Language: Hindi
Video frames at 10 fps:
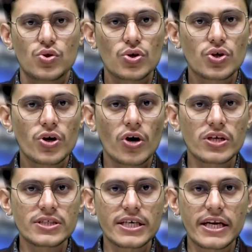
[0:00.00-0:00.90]
दोस्तों नौ
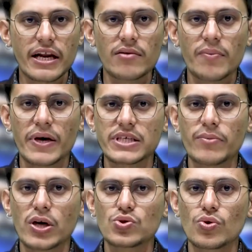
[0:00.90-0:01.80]
दिन से टनल में फंसे
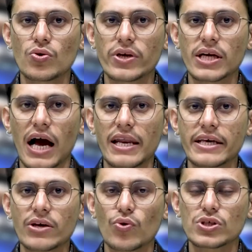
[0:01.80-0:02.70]
मजदूरों को निकालने
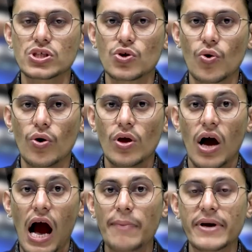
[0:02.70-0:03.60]
की कोशिशों को
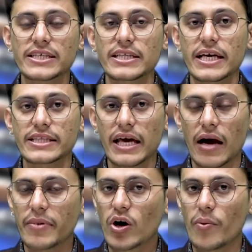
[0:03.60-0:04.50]
आप कैसे देखते हैं
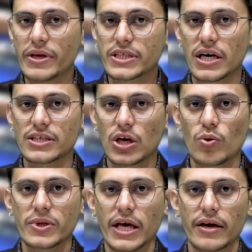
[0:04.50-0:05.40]
हमें कॉमेंट्स कर जरूर
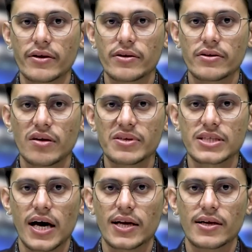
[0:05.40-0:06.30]
बताए
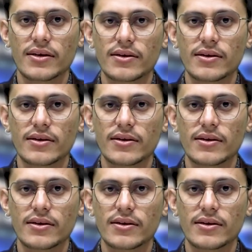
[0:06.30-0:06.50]
नमस्कार